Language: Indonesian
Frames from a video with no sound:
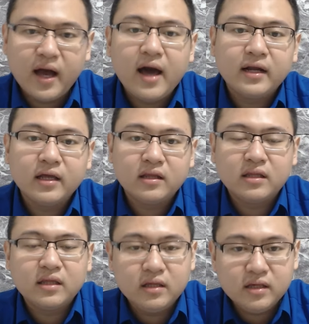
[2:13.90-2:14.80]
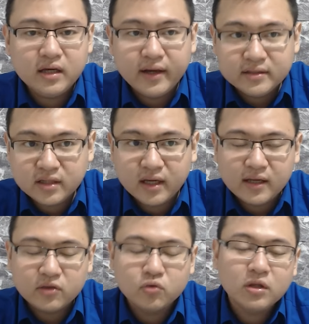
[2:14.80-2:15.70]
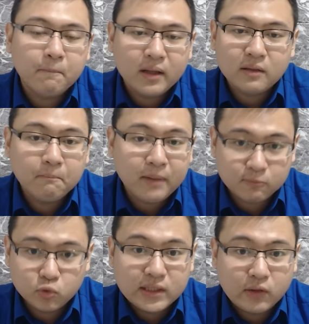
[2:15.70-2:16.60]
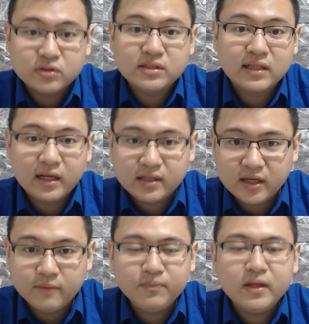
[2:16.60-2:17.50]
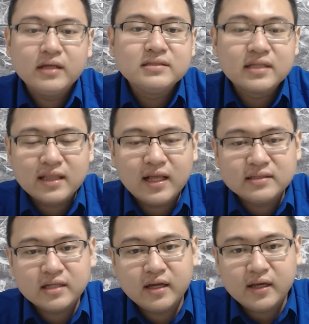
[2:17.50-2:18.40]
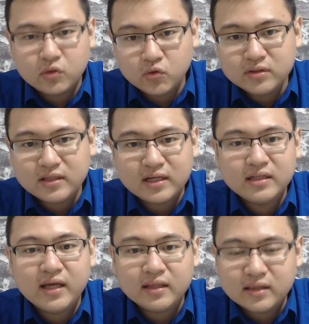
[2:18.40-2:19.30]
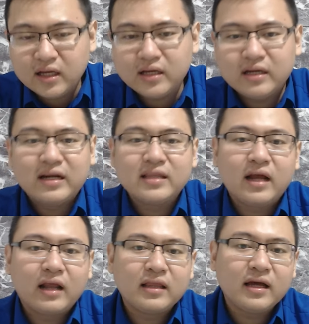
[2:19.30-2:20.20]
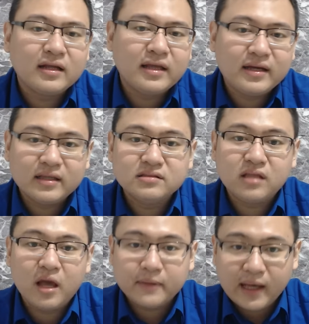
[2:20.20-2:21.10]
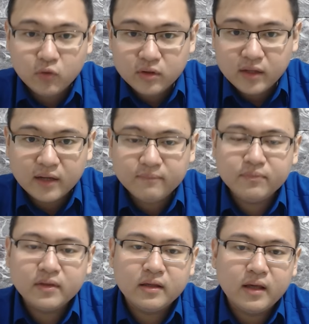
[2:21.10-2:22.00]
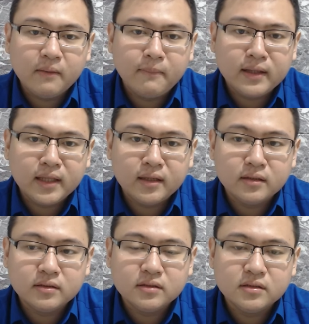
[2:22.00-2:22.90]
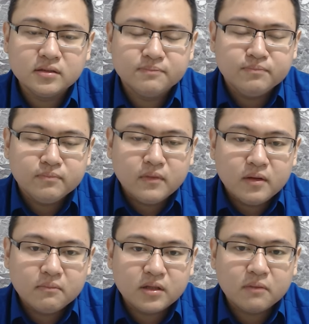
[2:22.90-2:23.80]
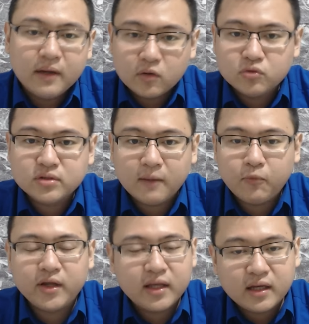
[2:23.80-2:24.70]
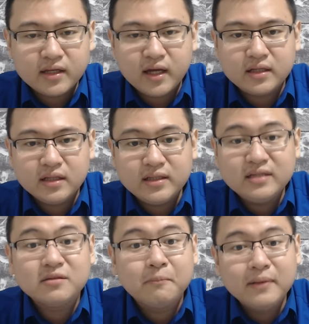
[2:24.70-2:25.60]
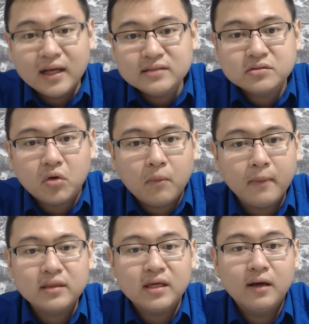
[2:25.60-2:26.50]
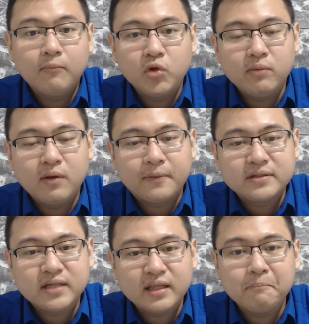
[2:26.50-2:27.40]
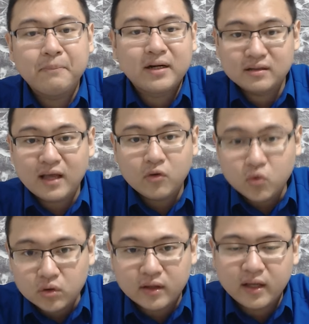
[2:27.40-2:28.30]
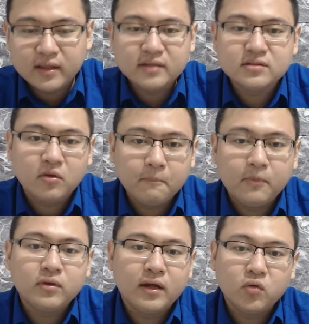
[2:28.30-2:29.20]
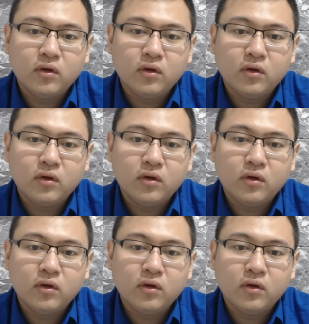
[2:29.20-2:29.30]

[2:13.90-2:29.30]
yang harga tertinggi IHSG itu tepat 40 tahun setelahnya. Setelah saya hitung, ternyata rata-rata kenaikan setiap tahunnya yang paling uh, terbaru saya punya datanya adalah di 11,35% per tahun alias compound